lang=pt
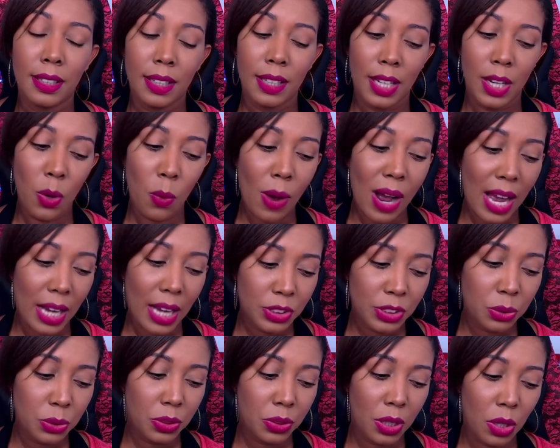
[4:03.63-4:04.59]
eu
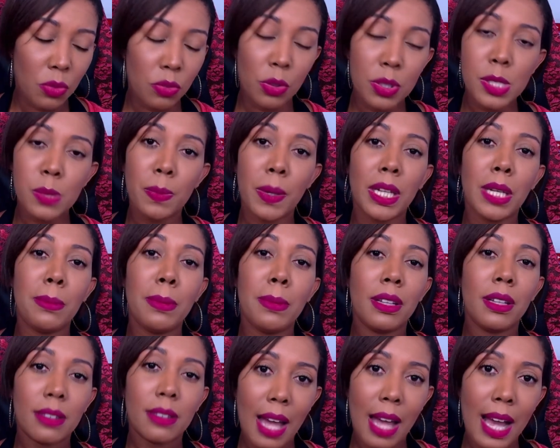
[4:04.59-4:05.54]
acho que eu vou
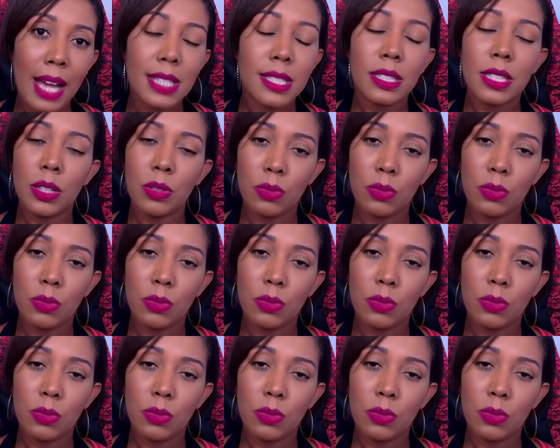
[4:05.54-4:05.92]
experimentar se